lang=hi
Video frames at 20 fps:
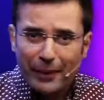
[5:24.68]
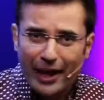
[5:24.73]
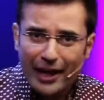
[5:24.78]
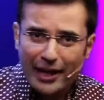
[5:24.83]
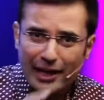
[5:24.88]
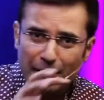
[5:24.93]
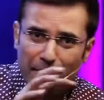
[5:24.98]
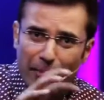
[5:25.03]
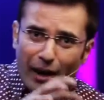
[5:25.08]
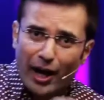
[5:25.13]

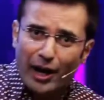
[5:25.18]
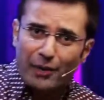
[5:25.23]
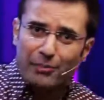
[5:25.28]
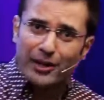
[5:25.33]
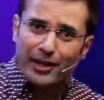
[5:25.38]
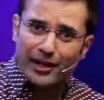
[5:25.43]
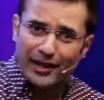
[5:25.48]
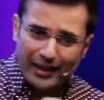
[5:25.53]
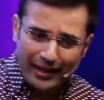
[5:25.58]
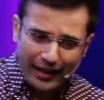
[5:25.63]
पहली बार
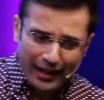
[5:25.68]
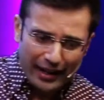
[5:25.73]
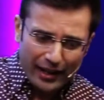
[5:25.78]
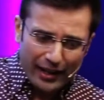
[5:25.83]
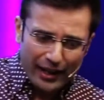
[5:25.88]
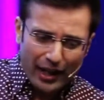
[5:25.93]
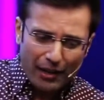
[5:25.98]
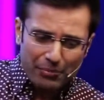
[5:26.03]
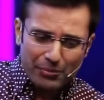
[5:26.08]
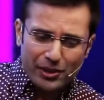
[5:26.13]
में
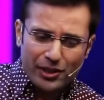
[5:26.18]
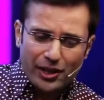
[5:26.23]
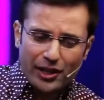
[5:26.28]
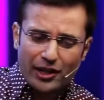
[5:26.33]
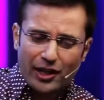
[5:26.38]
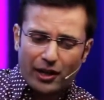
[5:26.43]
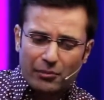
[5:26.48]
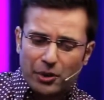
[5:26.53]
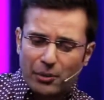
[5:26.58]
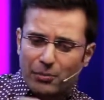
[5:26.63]
अगर आपने
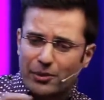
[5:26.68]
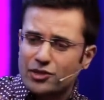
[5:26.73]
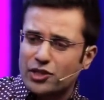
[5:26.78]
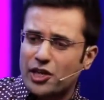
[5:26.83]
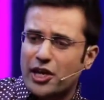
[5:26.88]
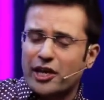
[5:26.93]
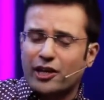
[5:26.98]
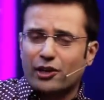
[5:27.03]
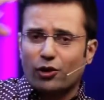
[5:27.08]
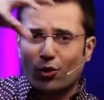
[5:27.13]
देखा आपके
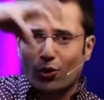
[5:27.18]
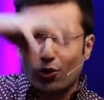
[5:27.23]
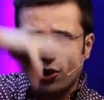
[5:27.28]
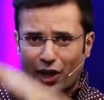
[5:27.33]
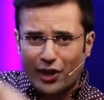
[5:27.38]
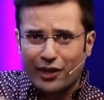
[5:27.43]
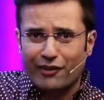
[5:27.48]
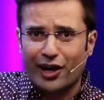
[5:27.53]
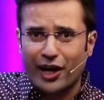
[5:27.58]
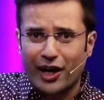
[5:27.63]
पास एक करोड़
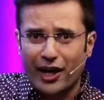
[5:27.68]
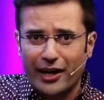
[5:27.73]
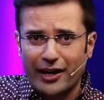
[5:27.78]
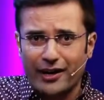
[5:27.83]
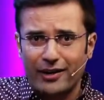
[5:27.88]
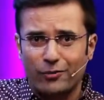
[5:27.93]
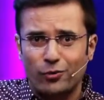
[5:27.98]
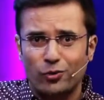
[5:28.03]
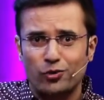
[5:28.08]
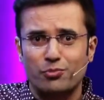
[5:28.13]
आने वाला
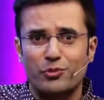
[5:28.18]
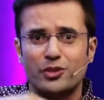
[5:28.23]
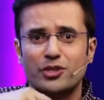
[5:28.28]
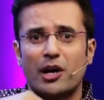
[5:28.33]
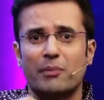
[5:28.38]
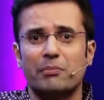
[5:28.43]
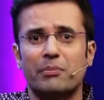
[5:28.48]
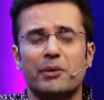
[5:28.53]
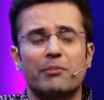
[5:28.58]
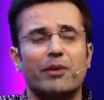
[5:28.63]
है उसमें
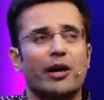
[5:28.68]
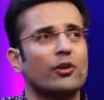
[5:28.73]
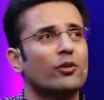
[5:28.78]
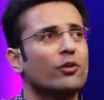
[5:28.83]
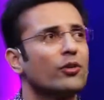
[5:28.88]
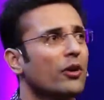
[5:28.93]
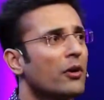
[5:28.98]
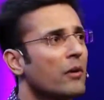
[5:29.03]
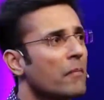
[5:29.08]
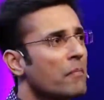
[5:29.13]
से आपने मानो